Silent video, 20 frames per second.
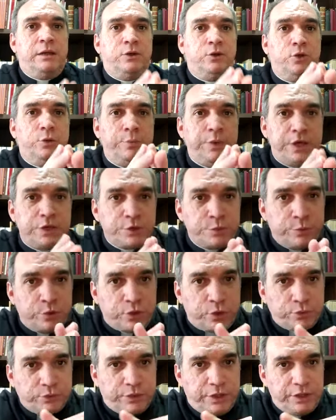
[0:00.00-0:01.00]
No mesmo
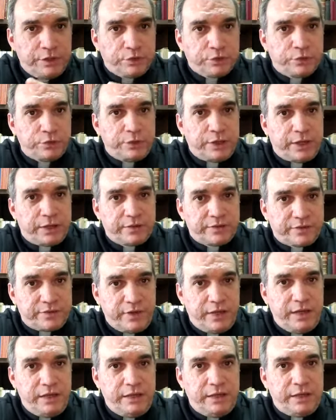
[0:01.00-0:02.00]
contexto da
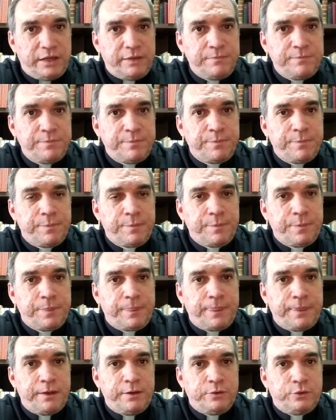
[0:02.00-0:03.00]
ceia,
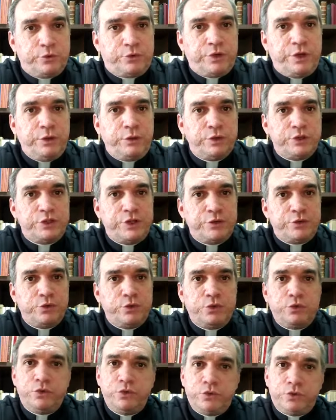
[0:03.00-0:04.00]
o Senhor
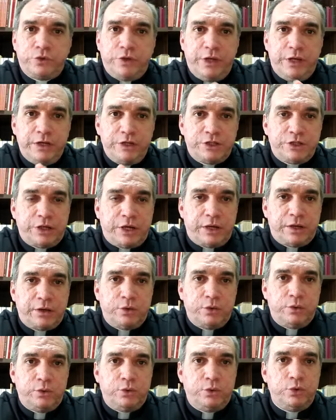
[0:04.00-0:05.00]
Jesus nos deixa
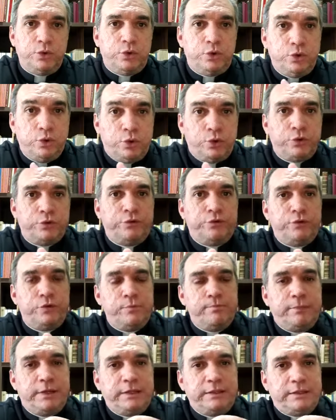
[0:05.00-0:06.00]
o novo
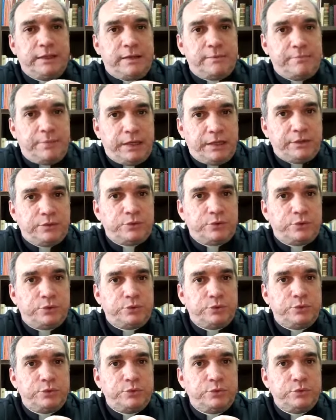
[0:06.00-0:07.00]

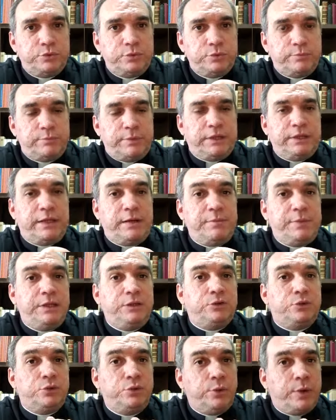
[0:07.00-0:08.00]
mandamento,
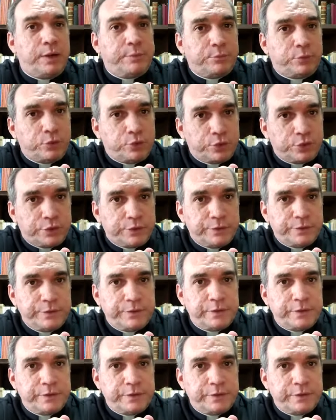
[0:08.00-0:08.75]
mandamento do amor,